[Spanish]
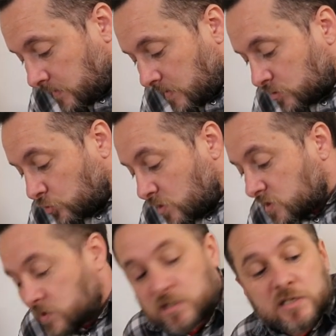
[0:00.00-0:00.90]
Esto es
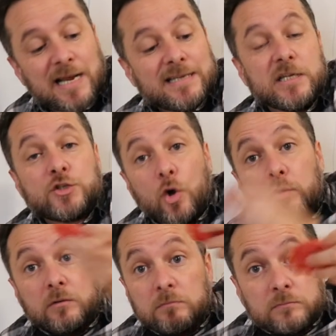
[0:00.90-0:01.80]

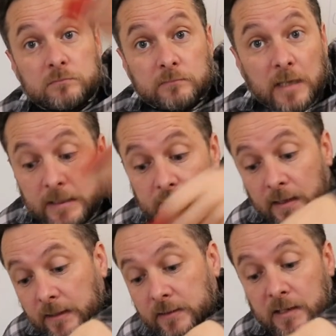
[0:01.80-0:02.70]
salchichón, ¿vale?
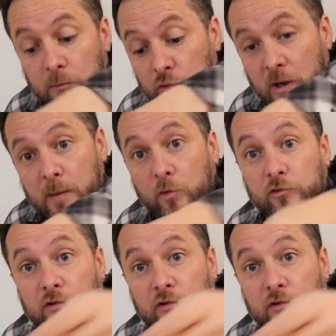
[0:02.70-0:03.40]
Y aquí tenemos jamón